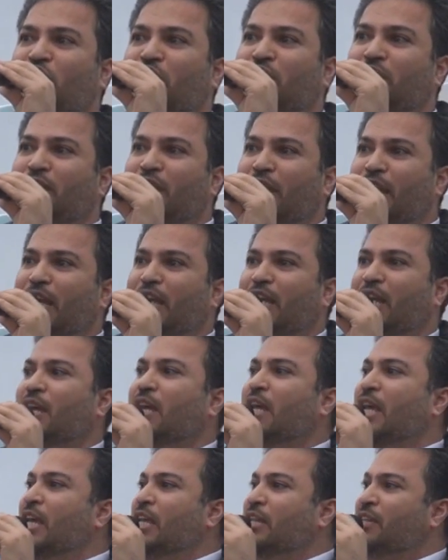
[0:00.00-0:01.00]
جدي
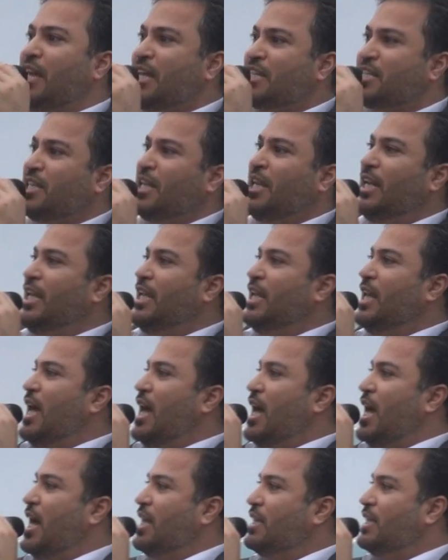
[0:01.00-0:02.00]
تصل إلى
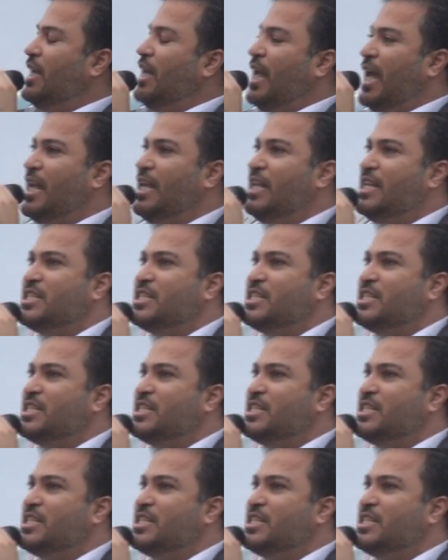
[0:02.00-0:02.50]
هذا الحل